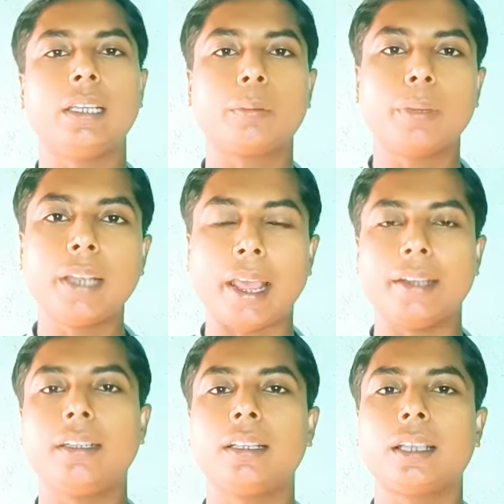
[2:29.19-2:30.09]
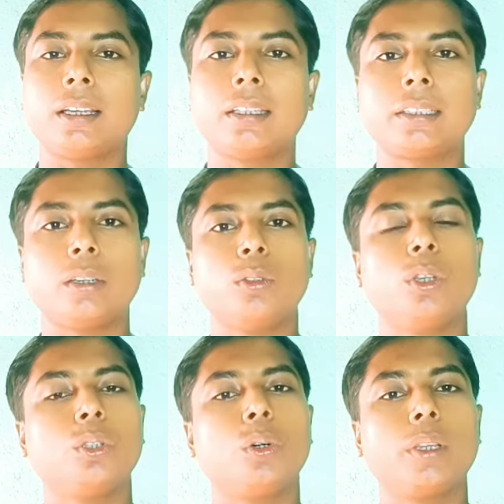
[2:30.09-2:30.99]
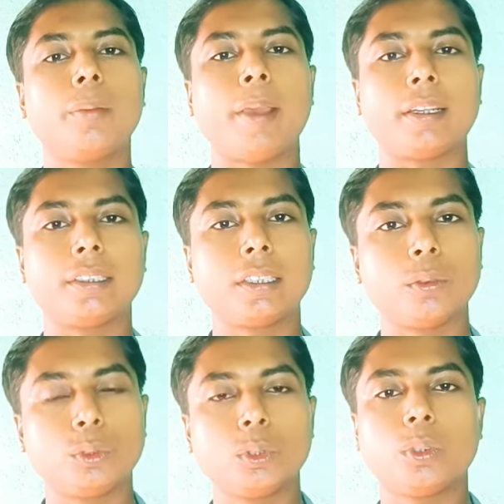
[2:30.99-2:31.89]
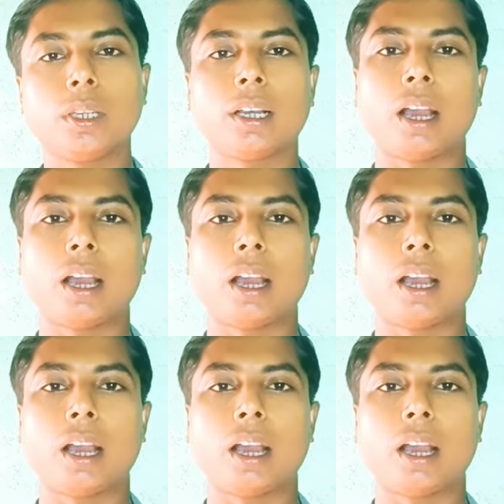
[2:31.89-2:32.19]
দেখবেন হ্যান্ডেল থাকে সেগুলো ধরে ব্যাটারিটা উঁচু করে